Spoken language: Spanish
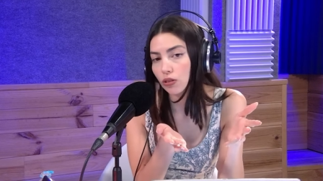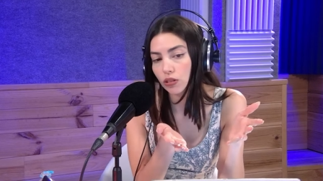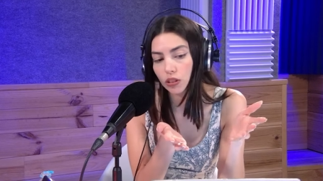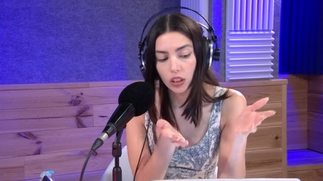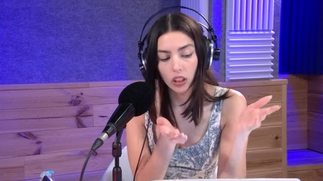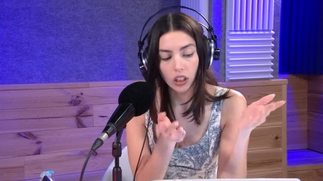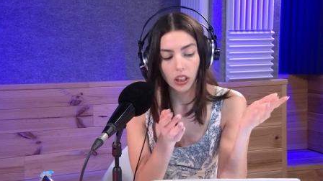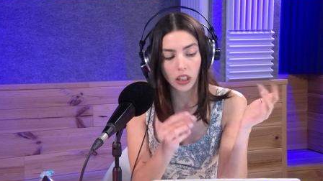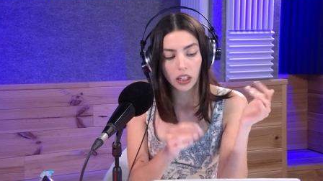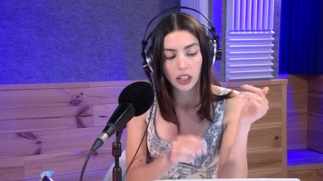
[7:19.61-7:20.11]

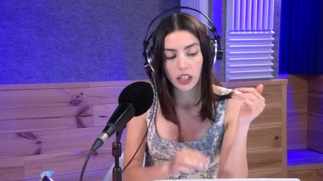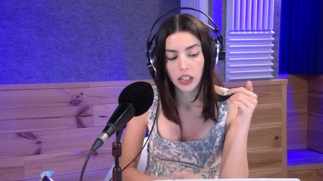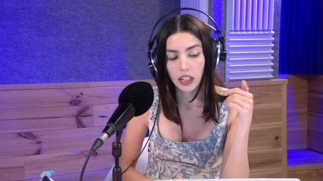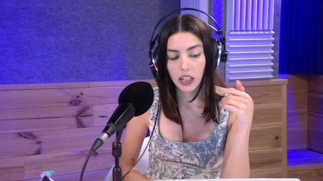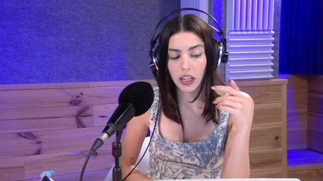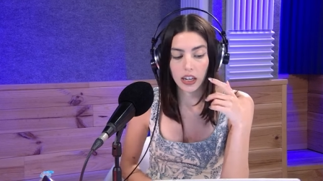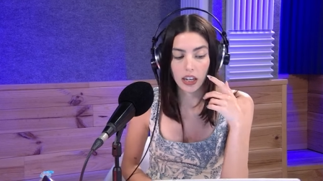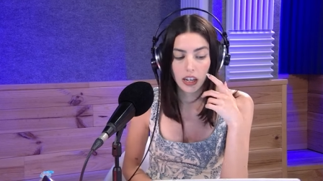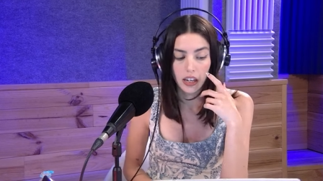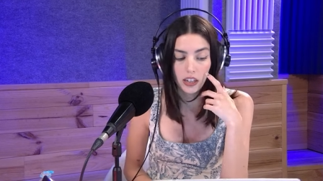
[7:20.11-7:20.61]
Sí.
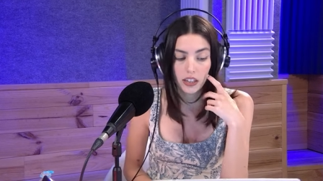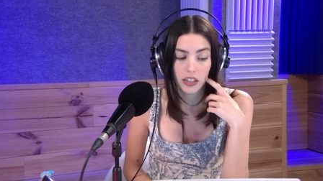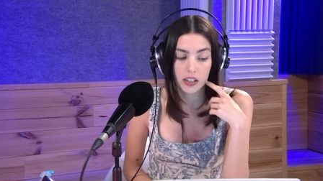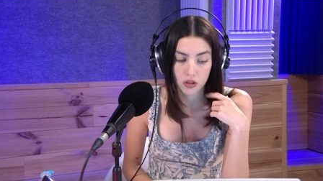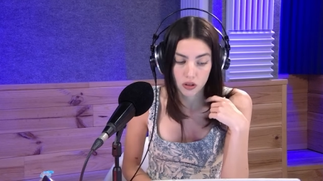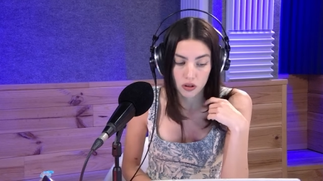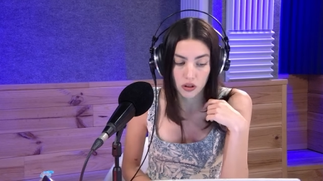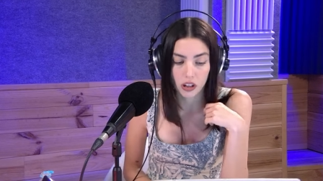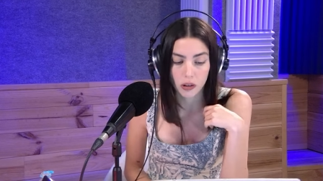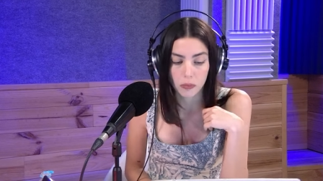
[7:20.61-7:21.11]
Eh, y
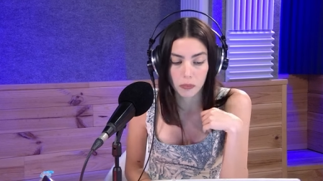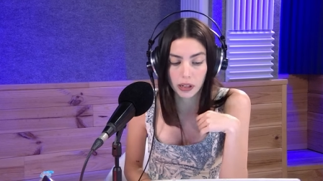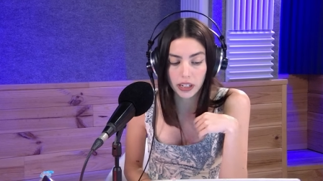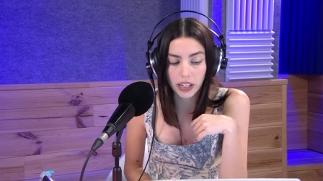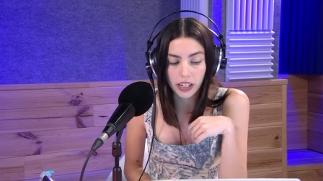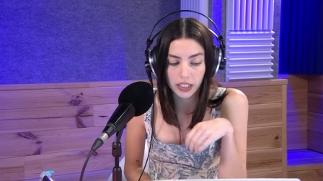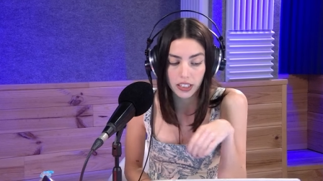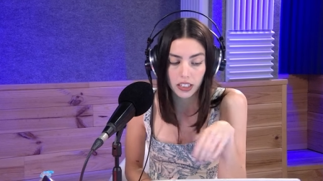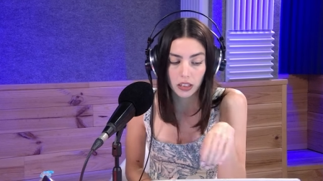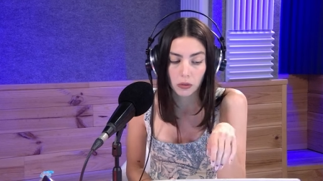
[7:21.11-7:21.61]
eso es lo que implica
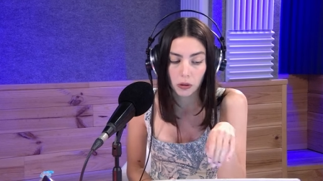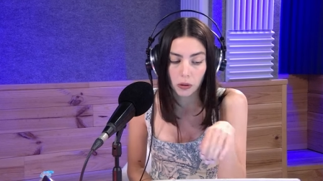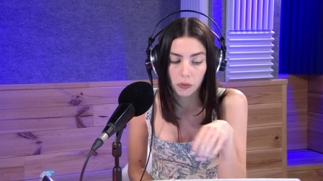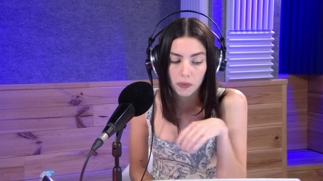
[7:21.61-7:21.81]
archivo.